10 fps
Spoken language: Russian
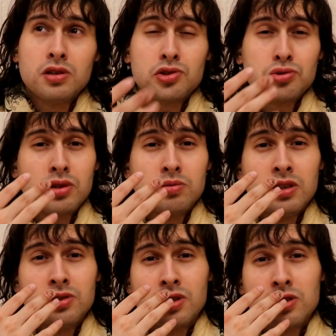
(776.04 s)
хочу
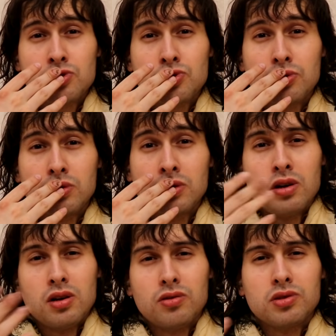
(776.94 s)
добавить также, что
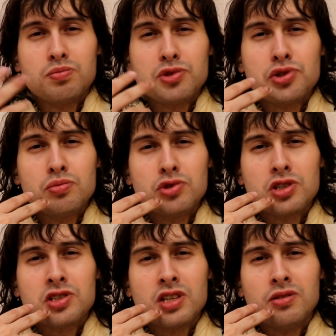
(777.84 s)
вот почему
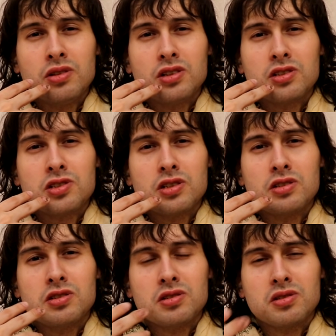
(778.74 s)
заставили, так
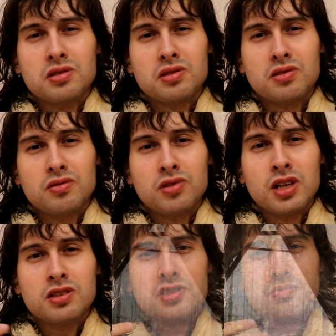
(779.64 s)
сказать, э, Влада